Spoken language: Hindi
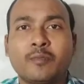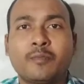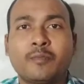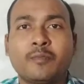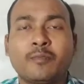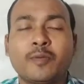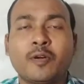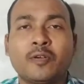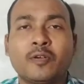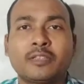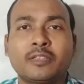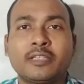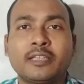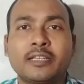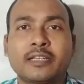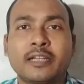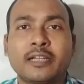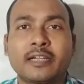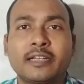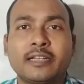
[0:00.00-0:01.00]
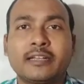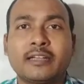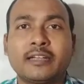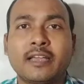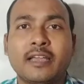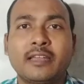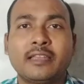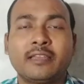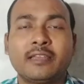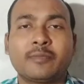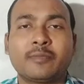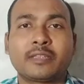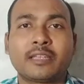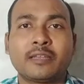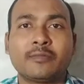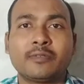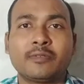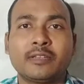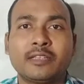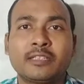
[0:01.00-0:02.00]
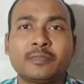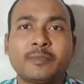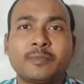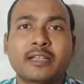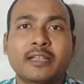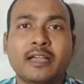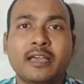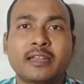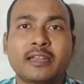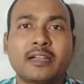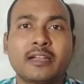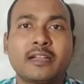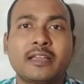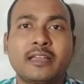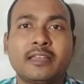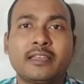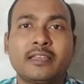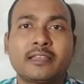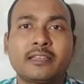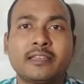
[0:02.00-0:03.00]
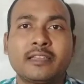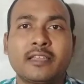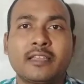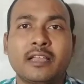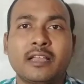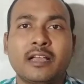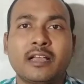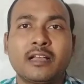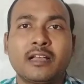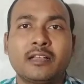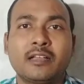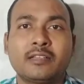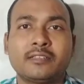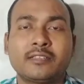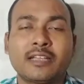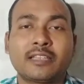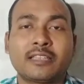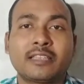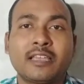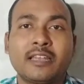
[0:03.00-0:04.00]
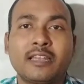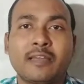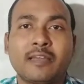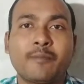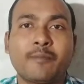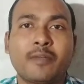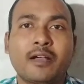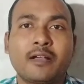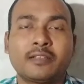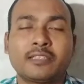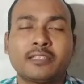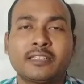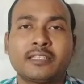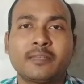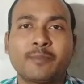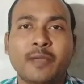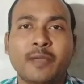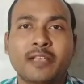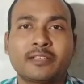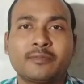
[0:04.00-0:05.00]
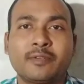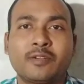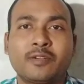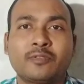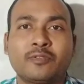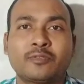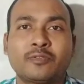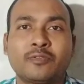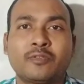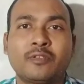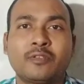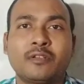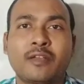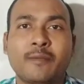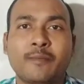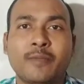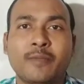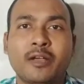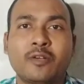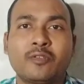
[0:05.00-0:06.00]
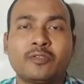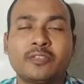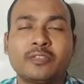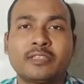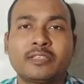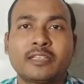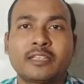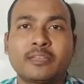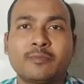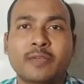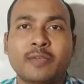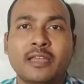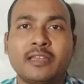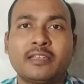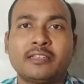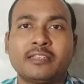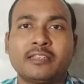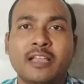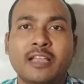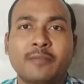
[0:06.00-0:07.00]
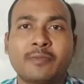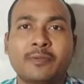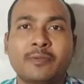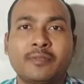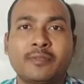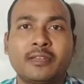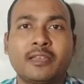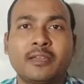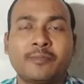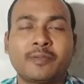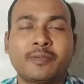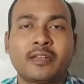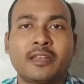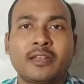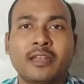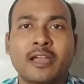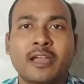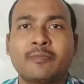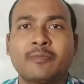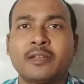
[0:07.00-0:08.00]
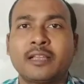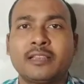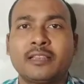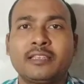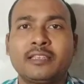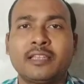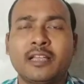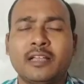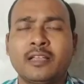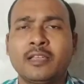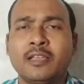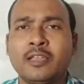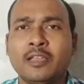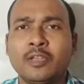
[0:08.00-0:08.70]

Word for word: बहुत ही कठिन डालें मतलब इस प्रकार का डालें कि ज़्यादा लंबा जैसे पासवर्ड हो तो लंबा हो जैसे कि मान लीजिए आप अपने अपना नाम डाल दिया